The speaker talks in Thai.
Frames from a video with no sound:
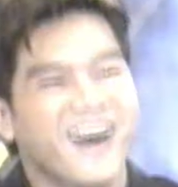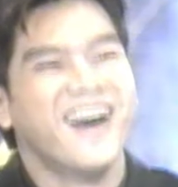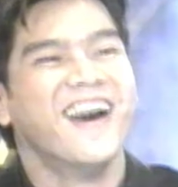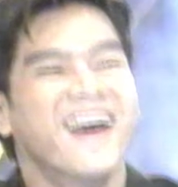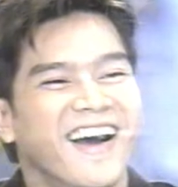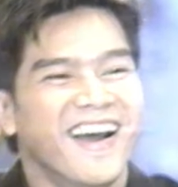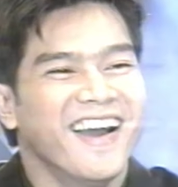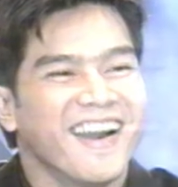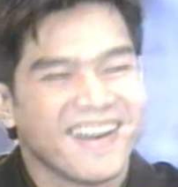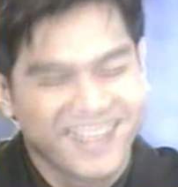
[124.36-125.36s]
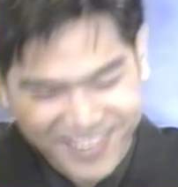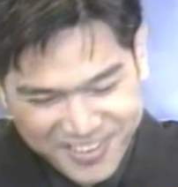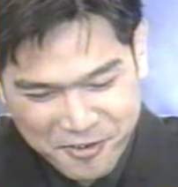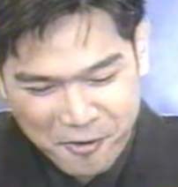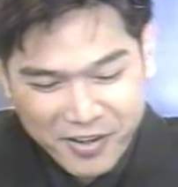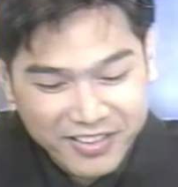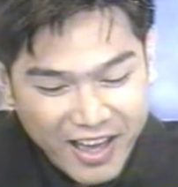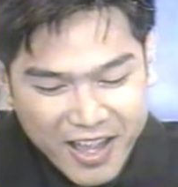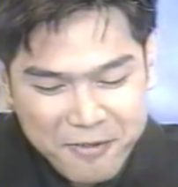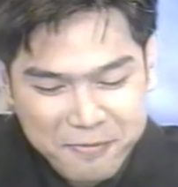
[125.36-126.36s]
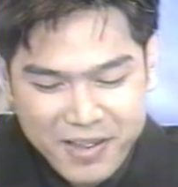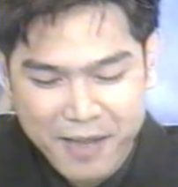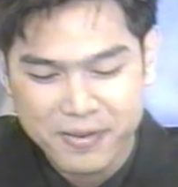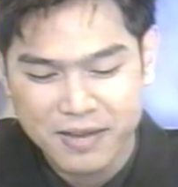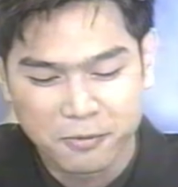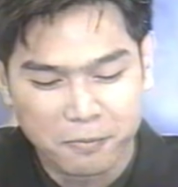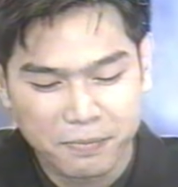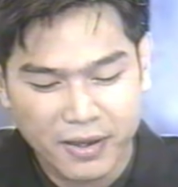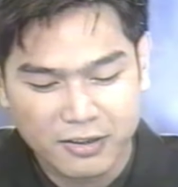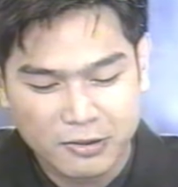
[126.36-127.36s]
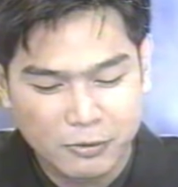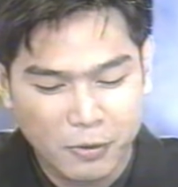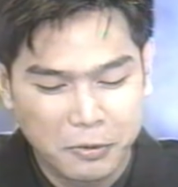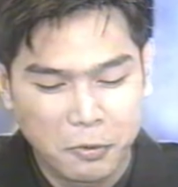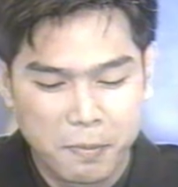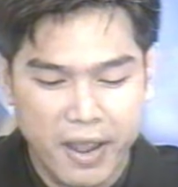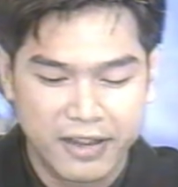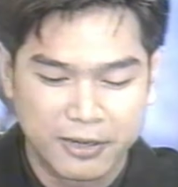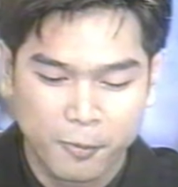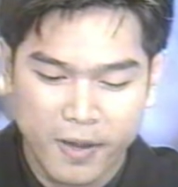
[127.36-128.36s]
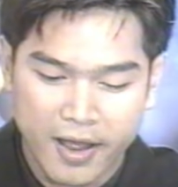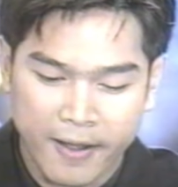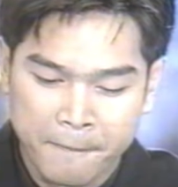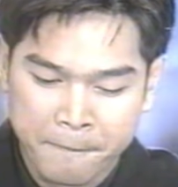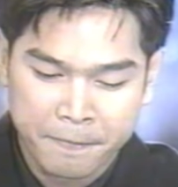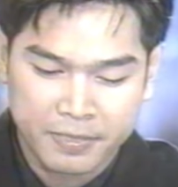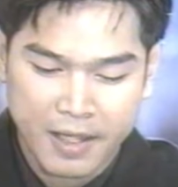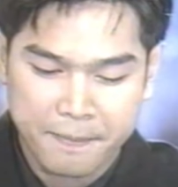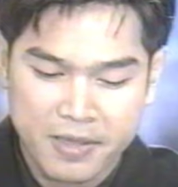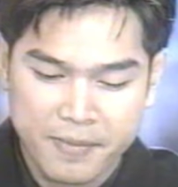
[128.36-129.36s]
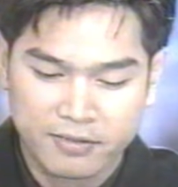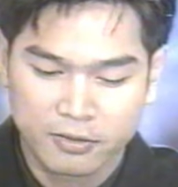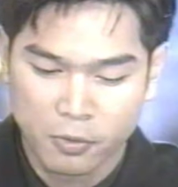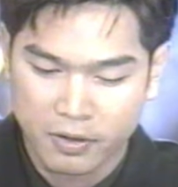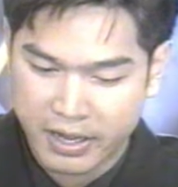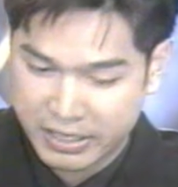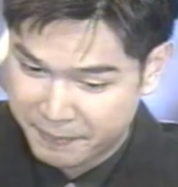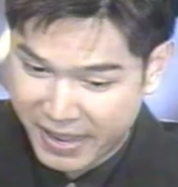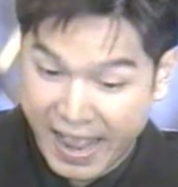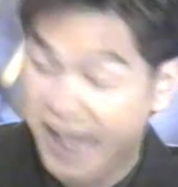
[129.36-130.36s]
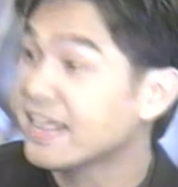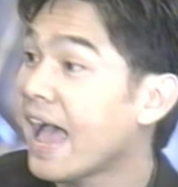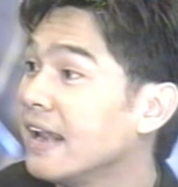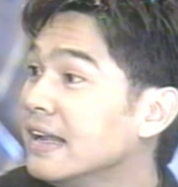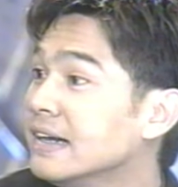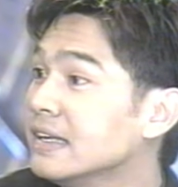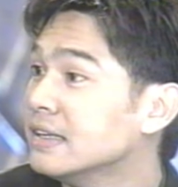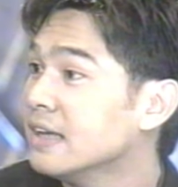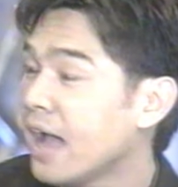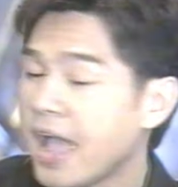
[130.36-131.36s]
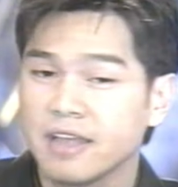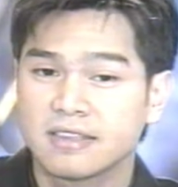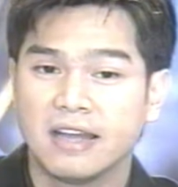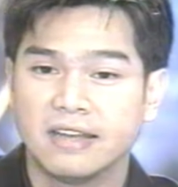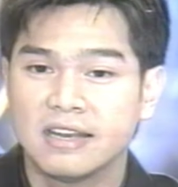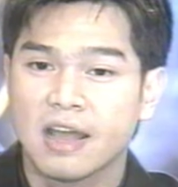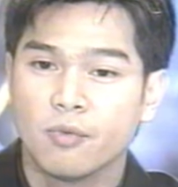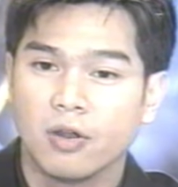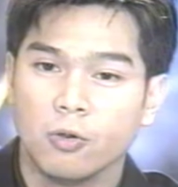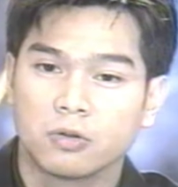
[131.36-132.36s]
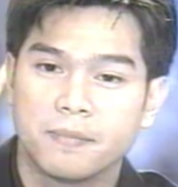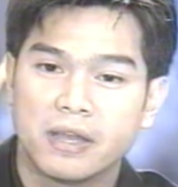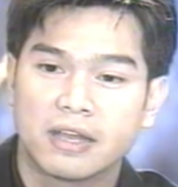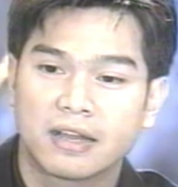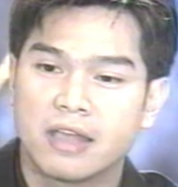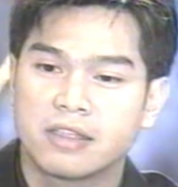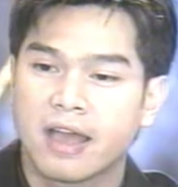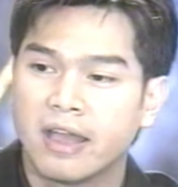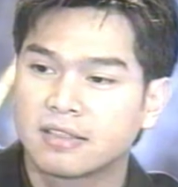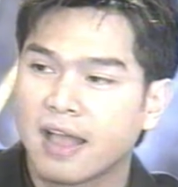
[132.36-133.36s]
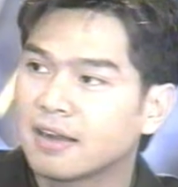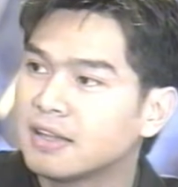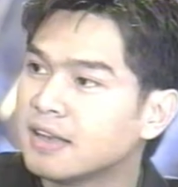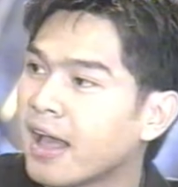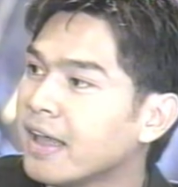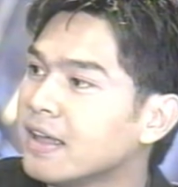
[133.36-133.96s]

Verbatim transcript: ประกงประกบก็จะบอกว่าจะให้เมียเพื่อนผมไปช่วยดูไหมหรือว่าถ้าพี่ไม่สะดวกไงไปหาอาจารย์เลยให้อาจารย์แนะนำว่าลงทะเบียนยังไงจ่ายตังค์ที่ไหน